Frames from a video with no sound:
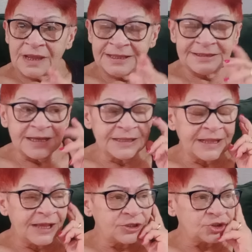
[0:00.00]
na
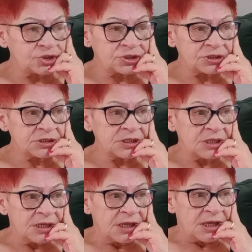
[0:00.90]
internet
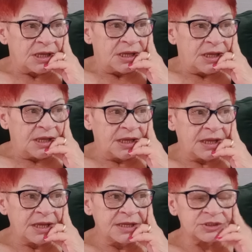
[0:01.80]

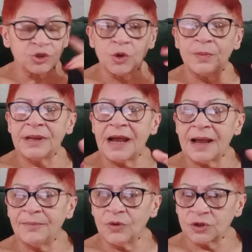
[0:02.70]
é, sobre
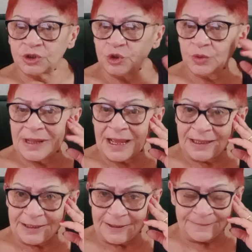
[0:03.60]
a morte do
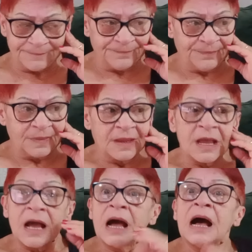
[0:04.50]
Naim.
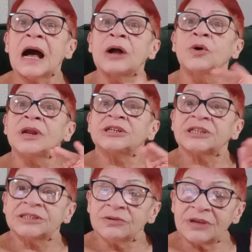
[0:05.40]
Agora já
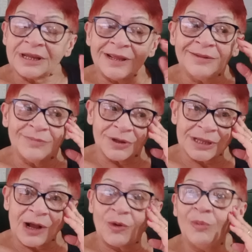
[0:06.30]
estão querendo
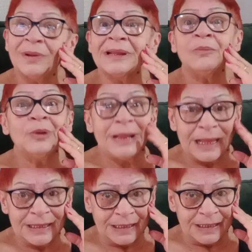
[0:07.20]
botar a culpa na
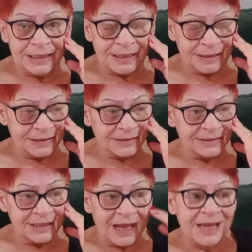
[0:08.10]
mulher dele,
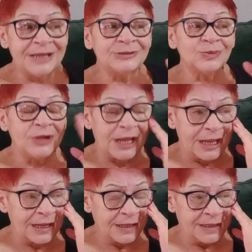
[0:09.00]
na ex-mulher.